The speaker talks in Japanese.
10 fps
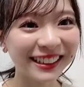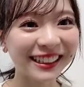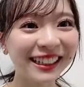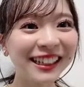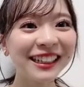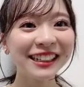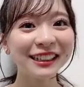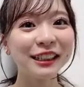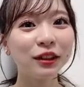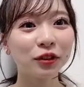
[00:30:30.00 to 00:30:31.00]
なんか
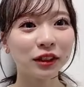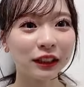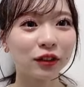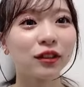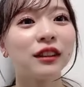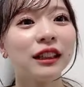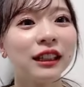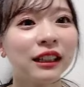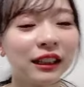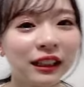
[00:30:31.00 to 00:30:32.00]
言い残したことな
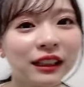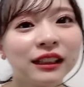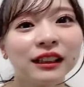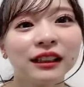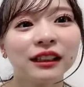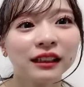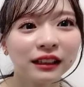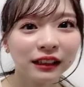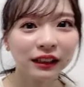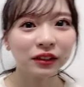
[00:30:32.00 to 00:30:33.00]
いかなって考
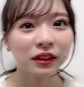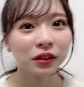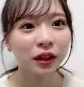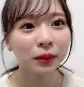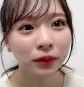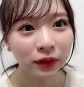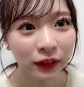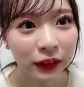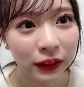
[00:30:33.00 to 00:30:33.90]
えてるけど多分